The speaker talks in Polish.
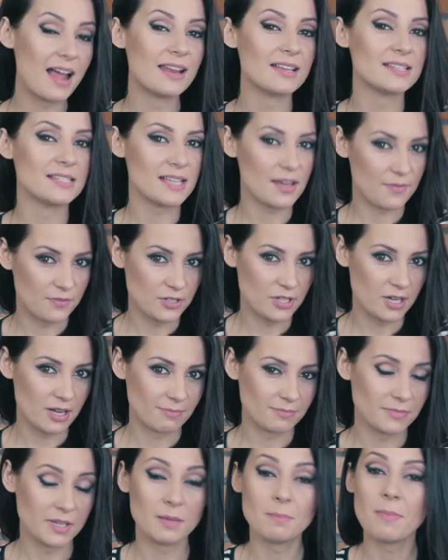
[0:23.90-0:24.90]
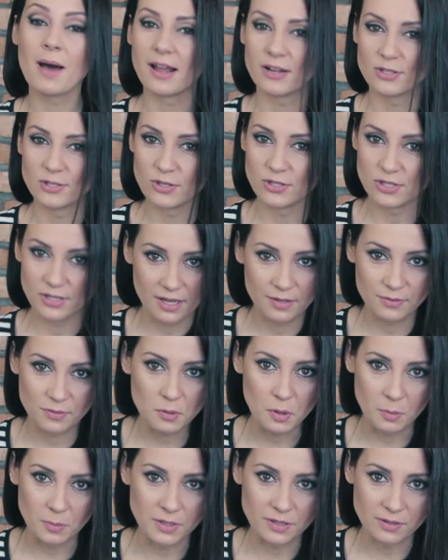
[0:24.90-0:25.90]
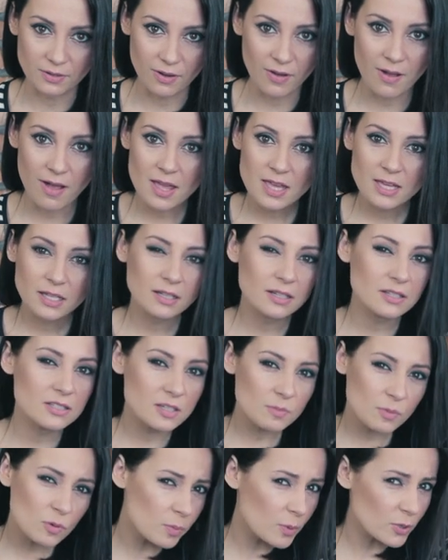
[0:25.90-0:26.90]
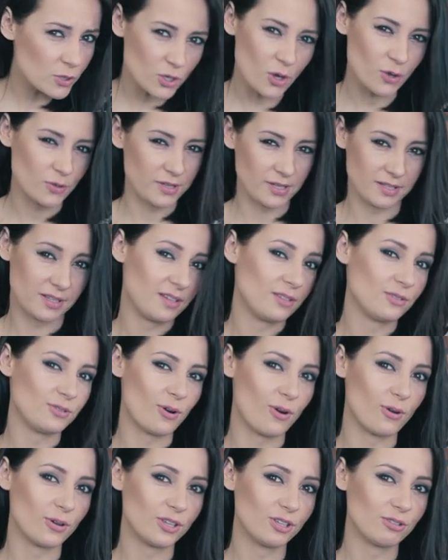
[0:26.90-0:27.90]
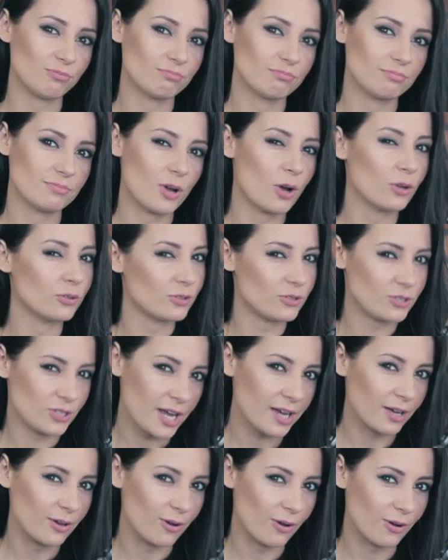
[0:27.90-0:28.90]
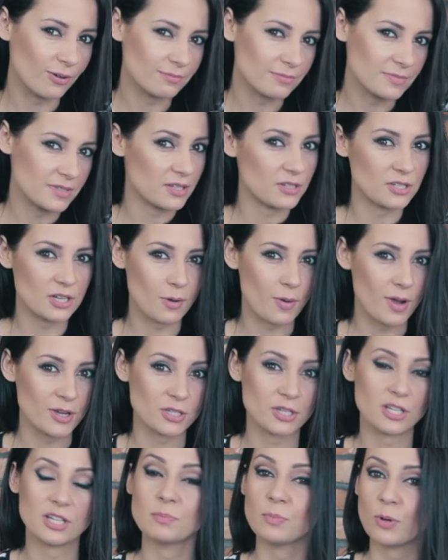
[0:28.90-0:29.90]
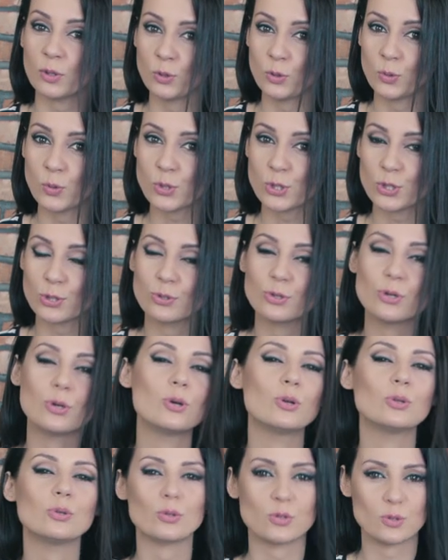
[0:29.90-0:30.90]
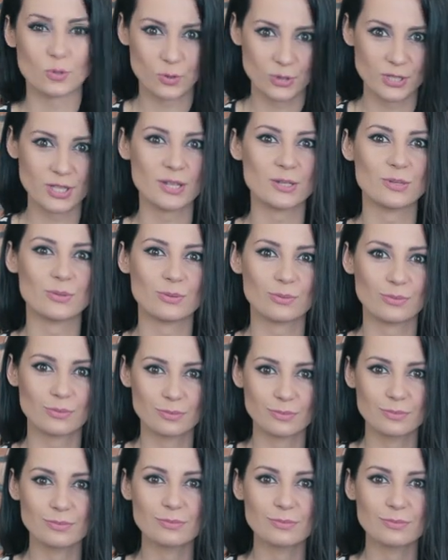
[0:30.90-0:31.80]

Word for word: Ale zawsze najbardziej ciekawiło mnie to, gdzie był początek ich drogi, od czego zaczęła się ich podróż do sukcesu